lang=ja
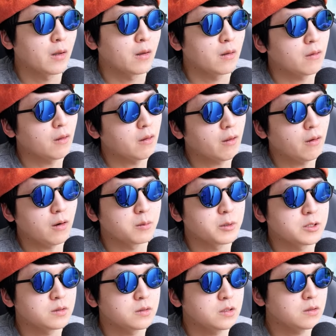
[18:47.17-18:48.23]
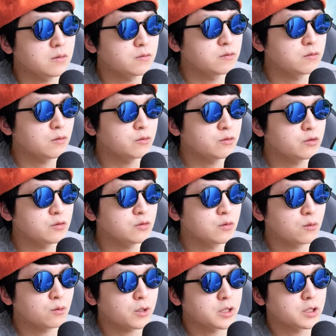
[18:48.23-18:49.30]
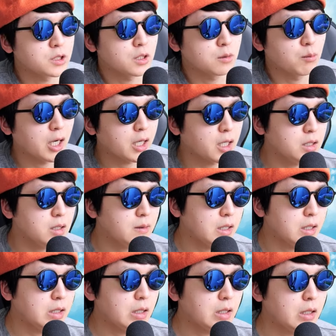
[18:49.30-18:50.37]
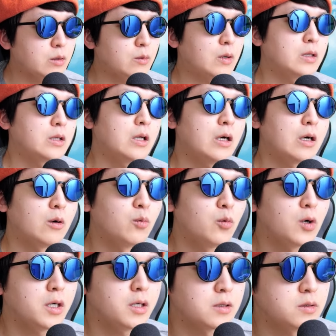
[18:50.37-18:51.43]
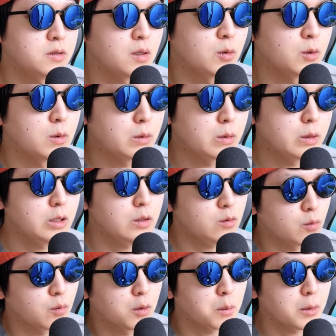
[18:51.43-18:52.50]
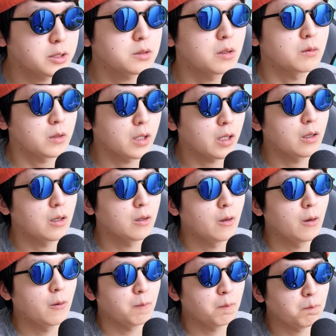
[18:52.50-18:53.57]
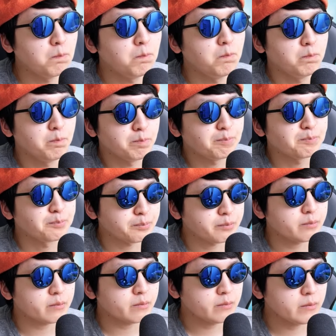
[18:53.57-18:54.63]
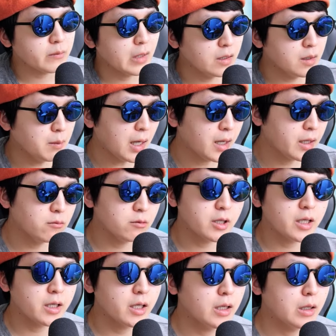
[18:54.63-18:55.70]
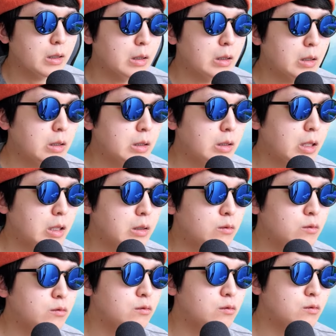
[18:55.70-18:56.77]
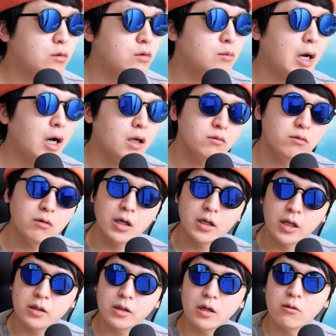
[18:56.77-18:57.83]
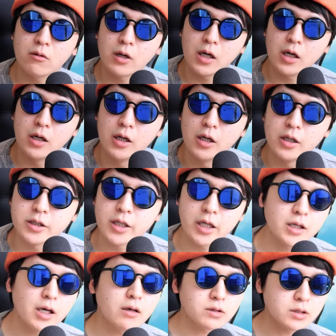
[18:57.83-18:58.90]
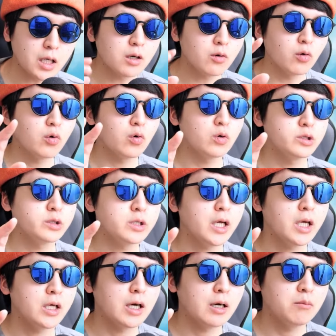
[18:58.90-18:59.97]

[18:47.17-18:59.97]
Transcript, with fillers: なんか別に付属中の子たちに負けてはいけないとかってなんか思わなくてもいいと思いますけどねうんでまあ英語だけやっとくのと、まあ、あとは何だろうなせっかくさ高校受験頑